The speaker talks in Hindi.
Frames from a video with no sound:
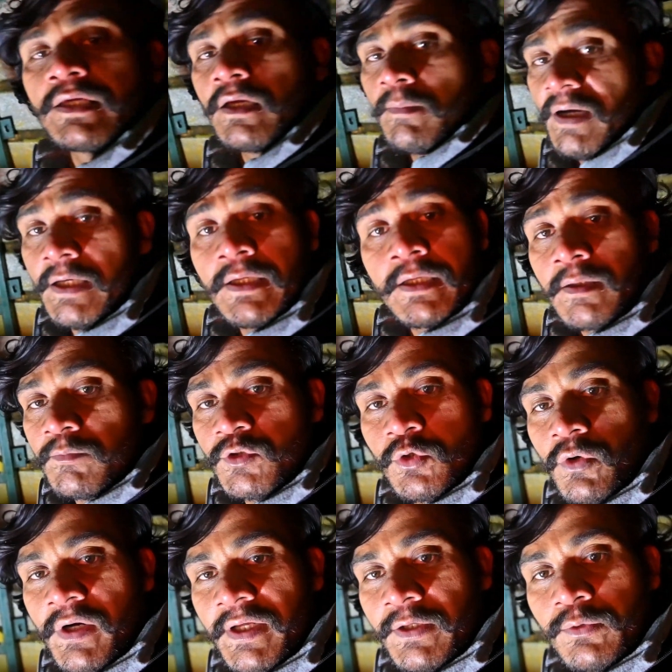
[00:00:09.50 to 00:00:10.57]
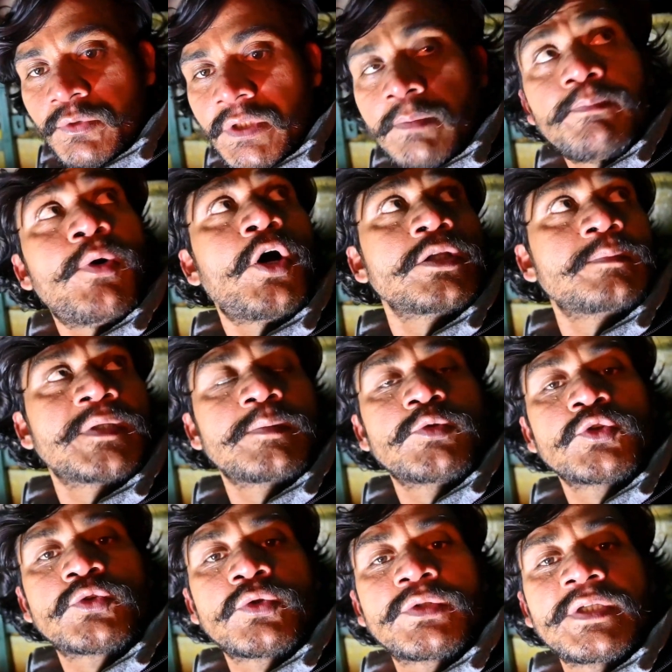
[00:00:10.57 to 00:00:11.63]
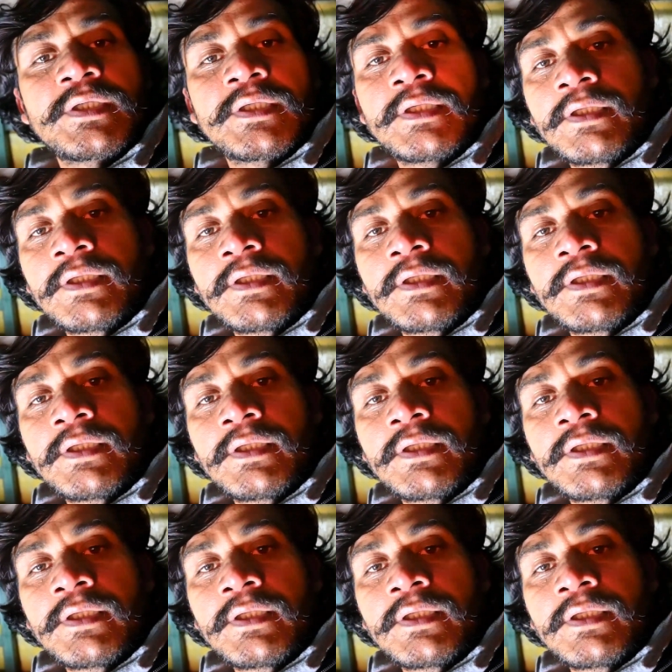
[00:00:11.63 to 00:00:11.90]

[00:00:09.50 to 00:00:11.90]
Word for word: है भाई ये कमज़ोर नहीं होती बहुत मजबूत होती है